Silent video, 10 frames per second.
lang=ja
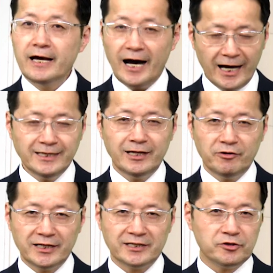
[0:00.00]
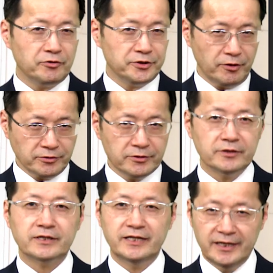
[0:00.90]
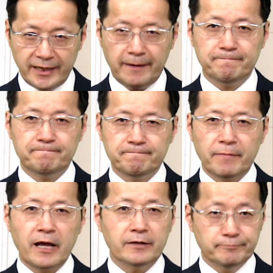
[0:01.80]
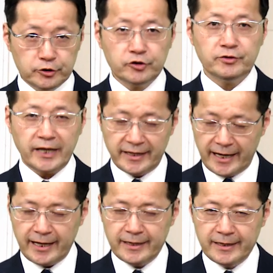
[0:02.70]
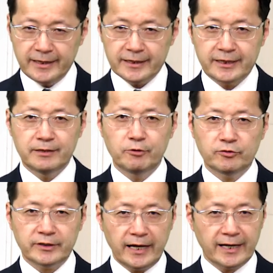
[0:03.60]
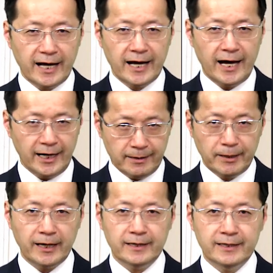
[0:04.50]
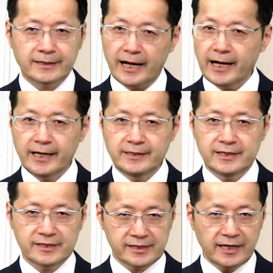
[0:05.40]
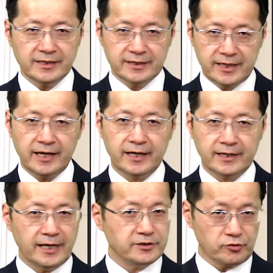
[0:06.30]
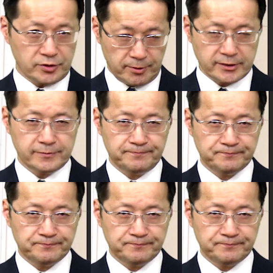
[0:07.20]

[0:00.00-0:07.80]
相手の話をよく聞いて矛盾点や疑問点があれば互いに指摘して検証します